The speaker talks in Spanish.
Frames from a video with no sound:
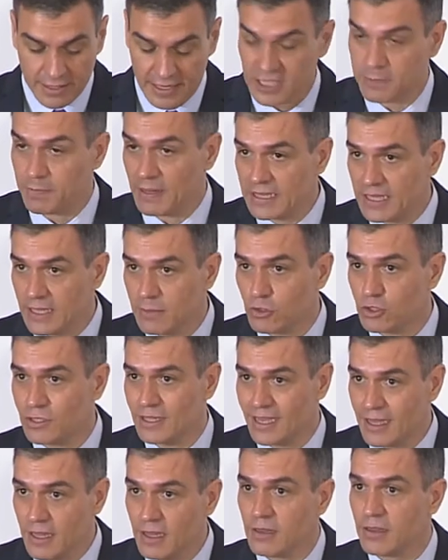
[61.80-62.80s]
respectivos
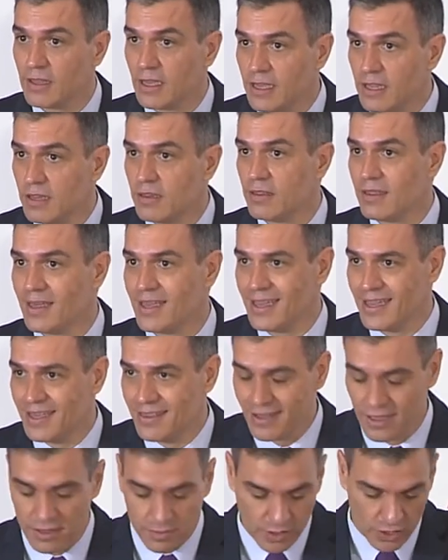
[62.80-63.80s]
de 15, 15 y
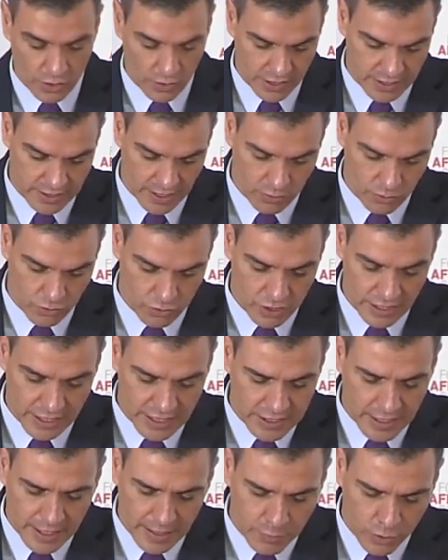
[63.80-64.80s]
10 millones de euros. Y
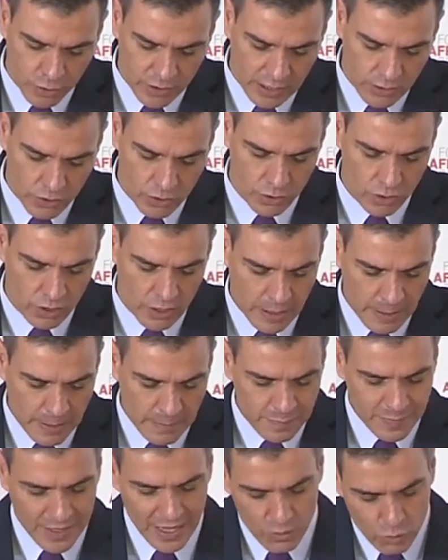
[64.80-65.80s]
quisiera, por tanto,
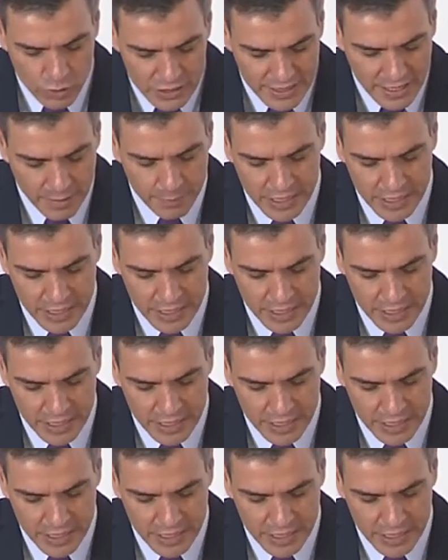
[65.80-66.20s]
que nuestra